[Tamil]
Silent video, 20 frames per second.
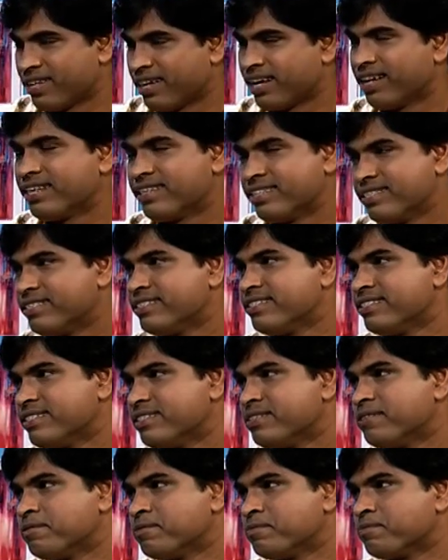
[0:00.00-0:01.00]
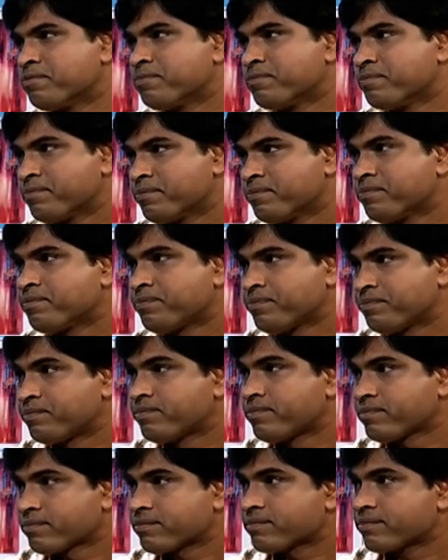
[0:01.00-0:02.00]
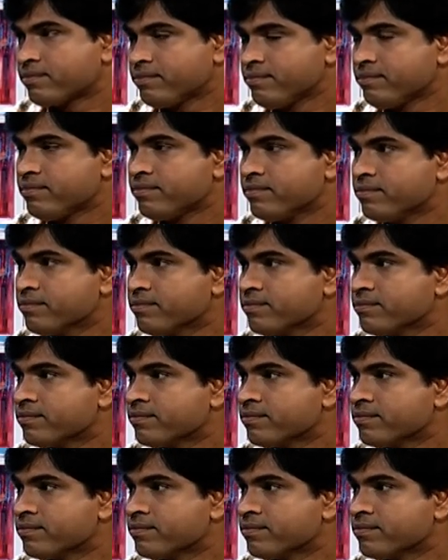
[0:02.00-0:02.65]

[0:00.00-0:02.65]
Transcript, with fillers: இல்லை இதுல என்ன காரணம்னா அதுக்குள்ளே இருந்து